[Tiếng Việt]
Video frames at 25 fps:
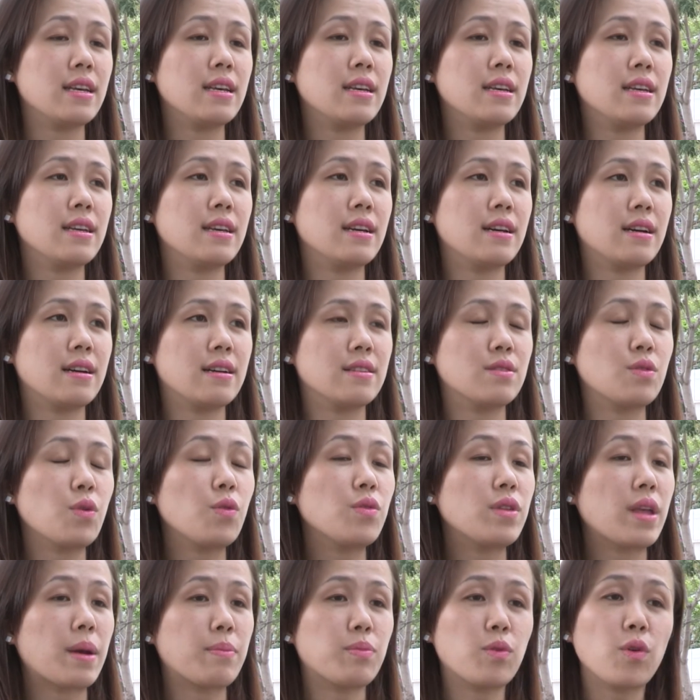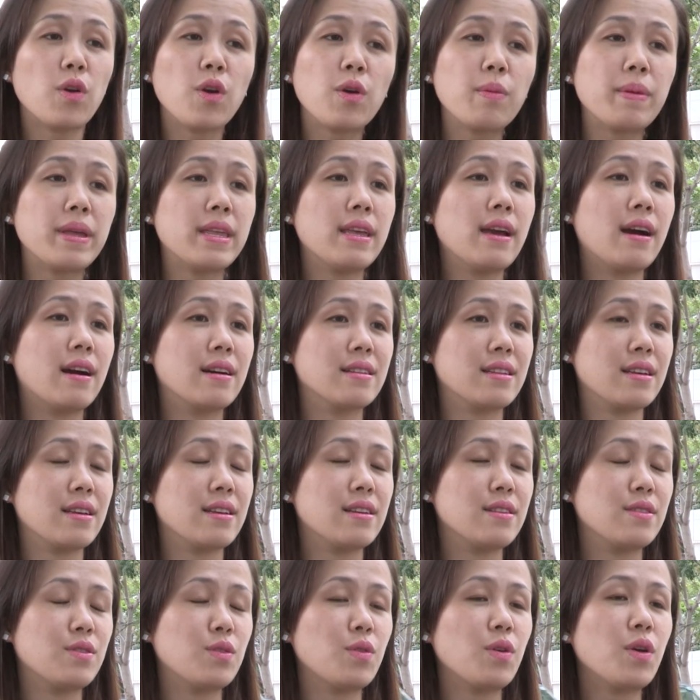thì à, thu nhập chủ yếu bây giờ
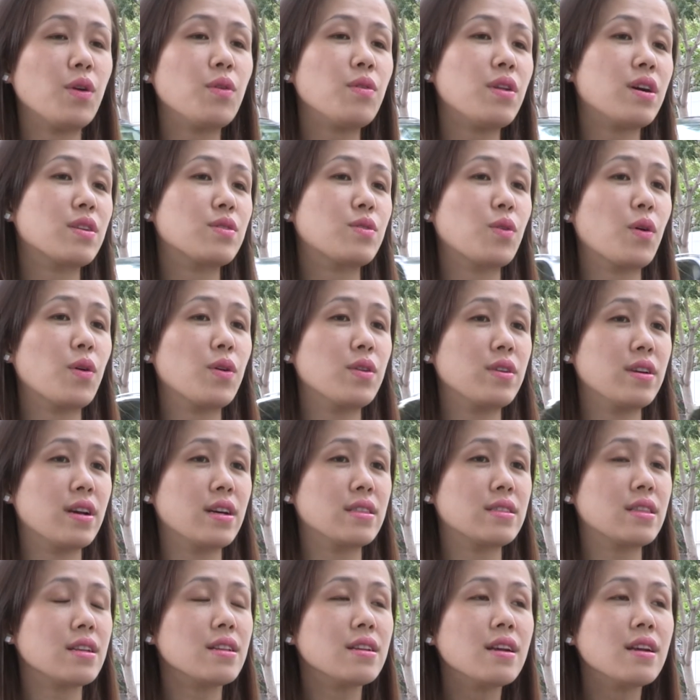thì chủ yếu là tôi